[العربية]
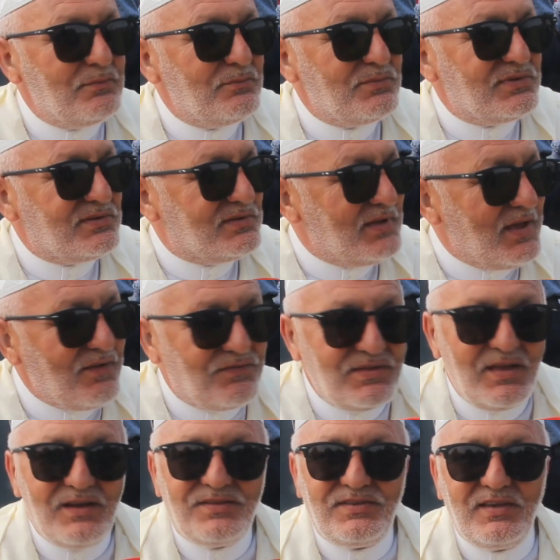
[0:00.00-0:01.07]
بزاف
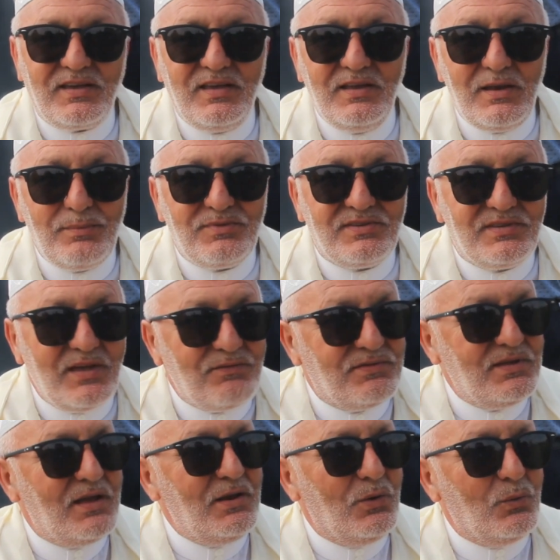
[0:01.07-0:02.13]
ديال الساكنه بزاف
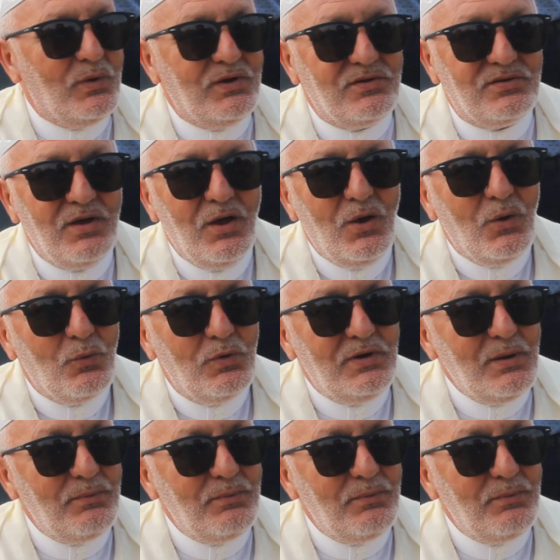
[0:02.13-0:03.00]
ديال الحوايج وحنا